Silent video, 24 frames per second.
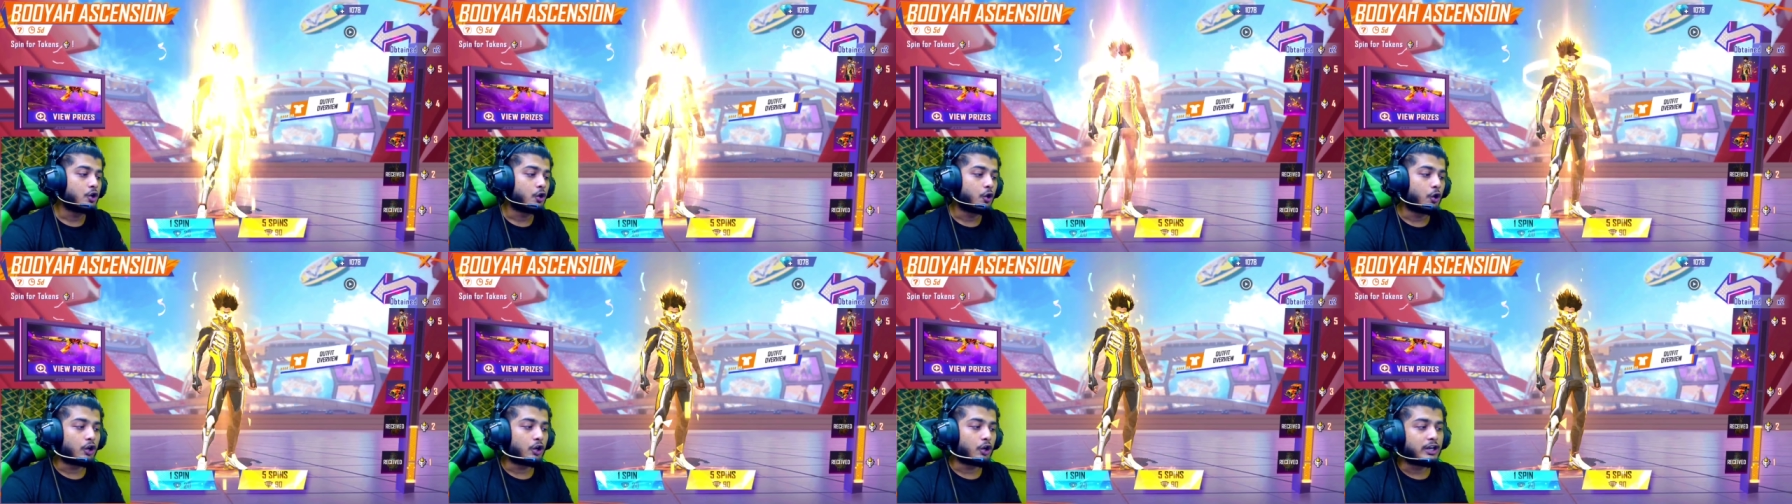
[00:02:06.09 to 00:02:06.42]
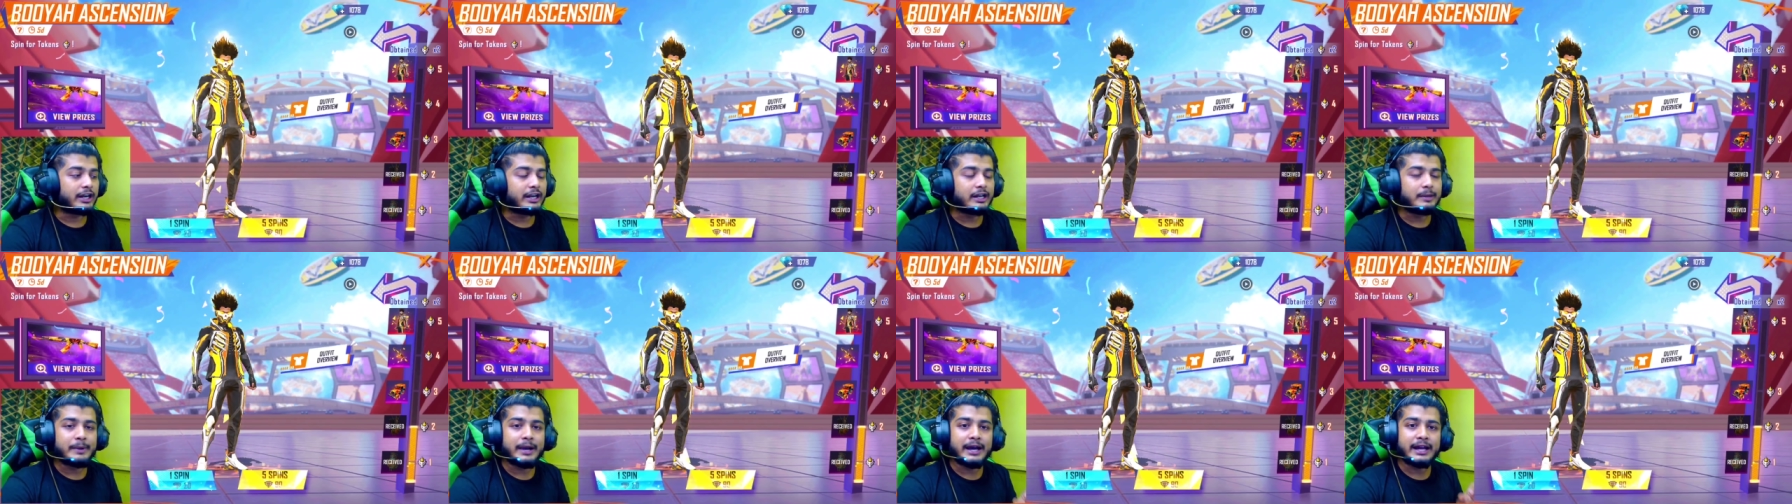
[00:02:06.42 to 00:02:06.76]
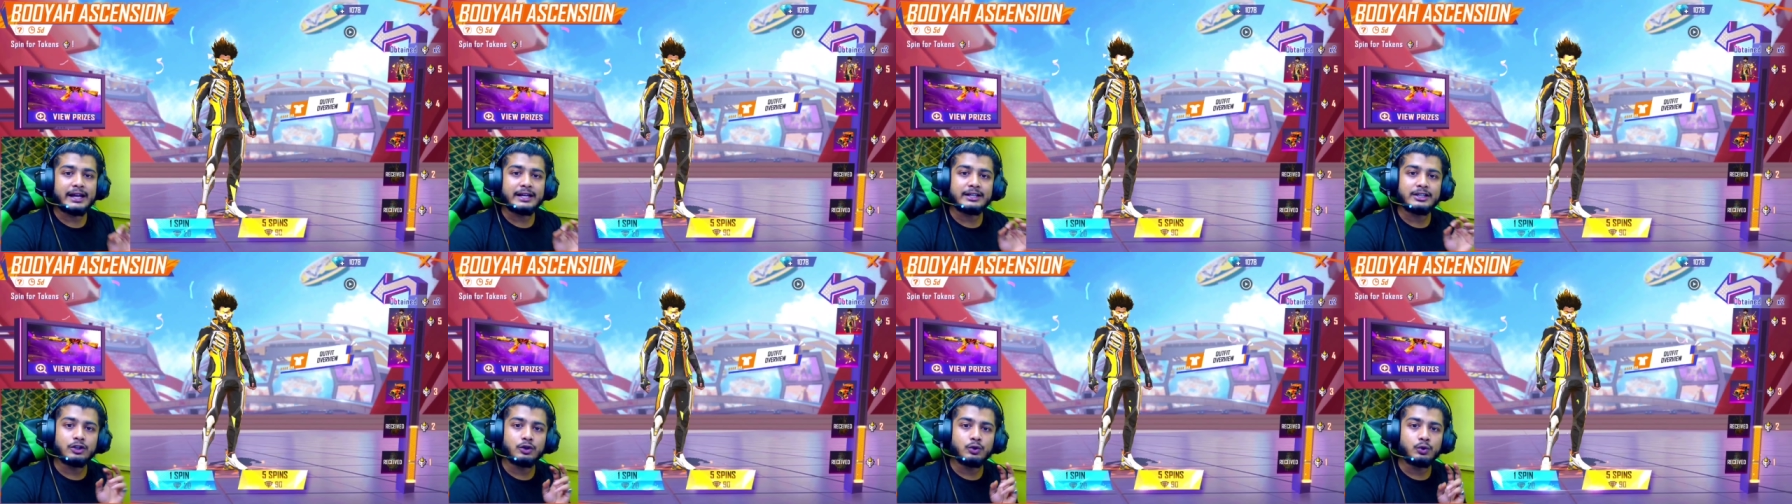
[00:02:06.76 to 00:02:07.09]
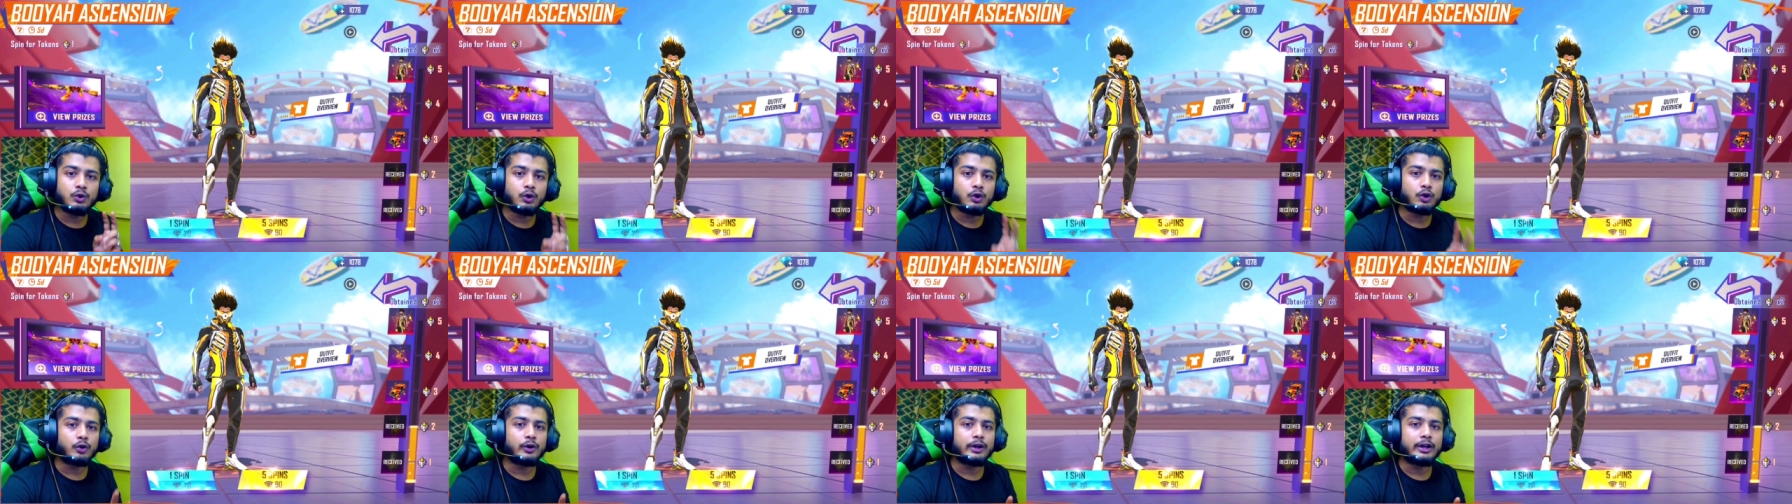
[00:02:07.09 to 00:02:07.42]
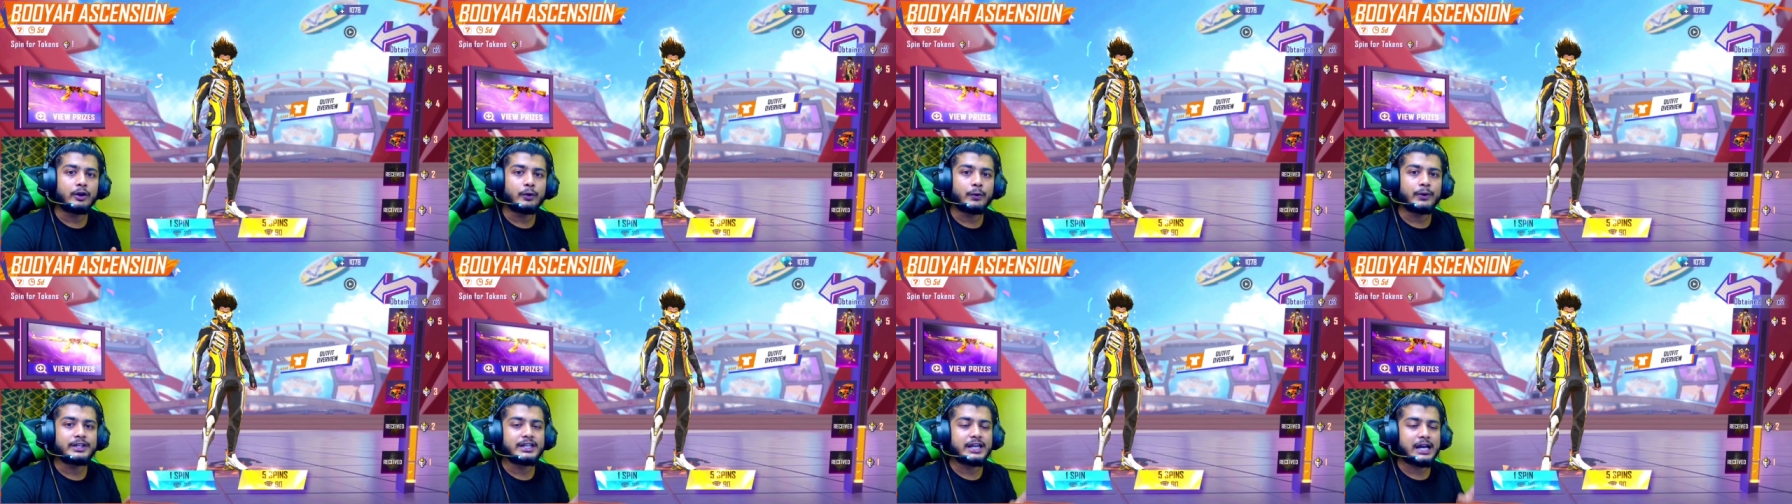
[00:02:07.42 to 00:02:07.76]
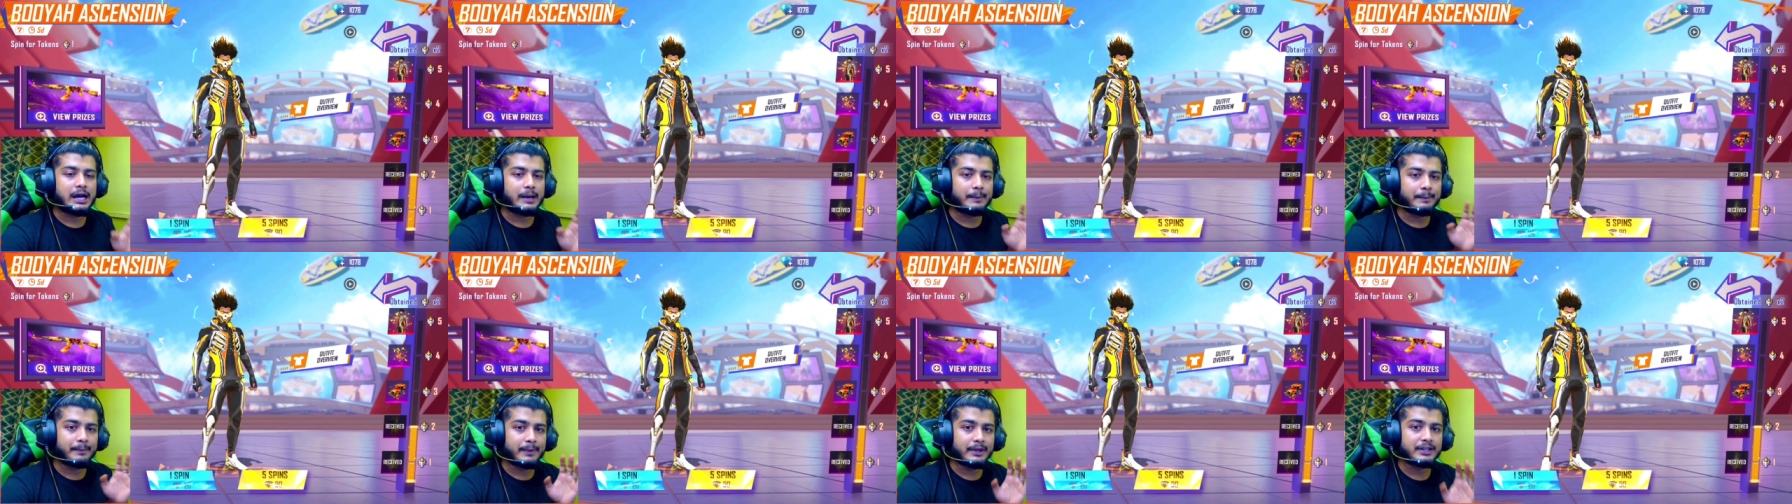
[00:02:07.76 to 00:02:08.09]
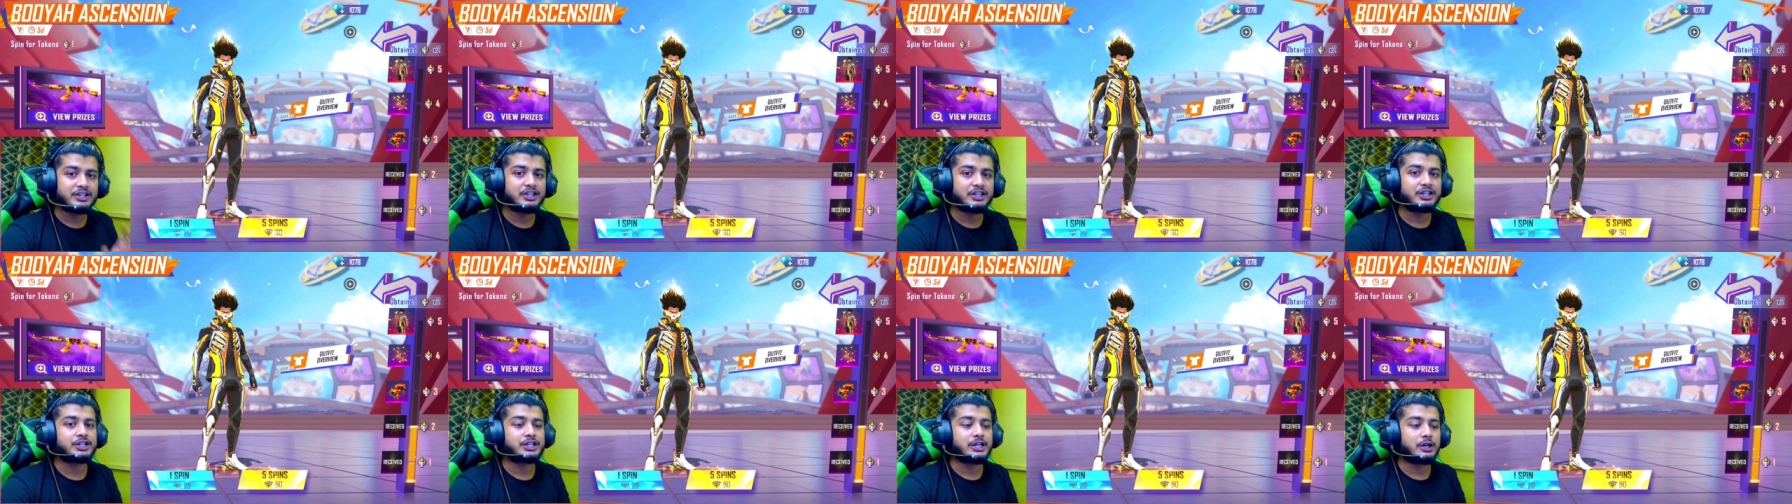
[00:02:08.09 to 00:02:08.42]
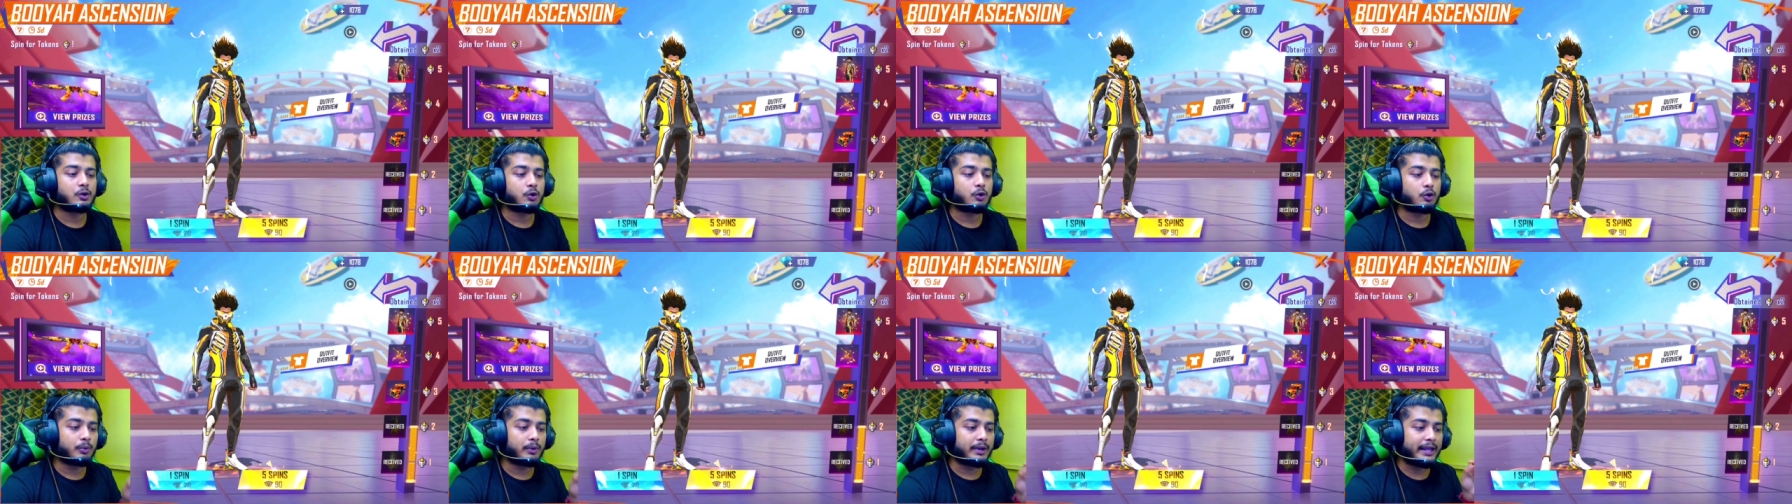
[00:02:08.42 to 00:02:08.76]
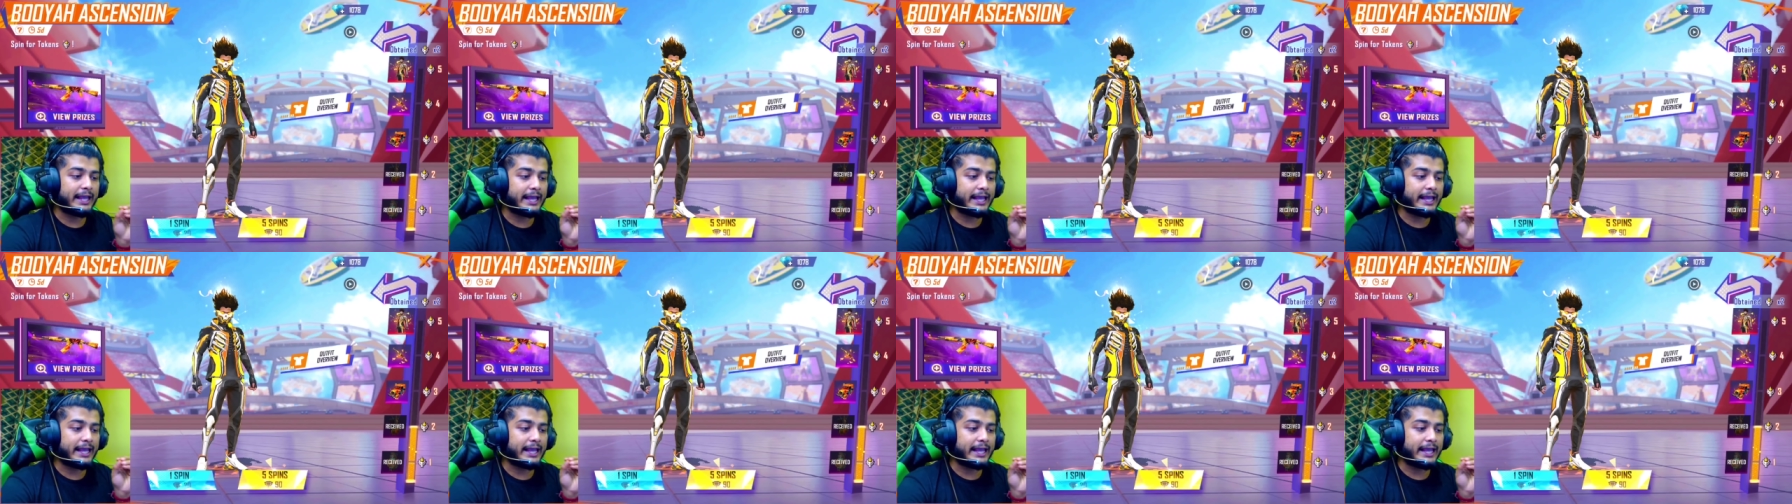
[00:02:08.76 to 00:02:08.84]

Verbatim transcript: অলরেডি ভাইয়ের কাছে দুটো টোকেন রয়েছে আমরা চেষ্টা করব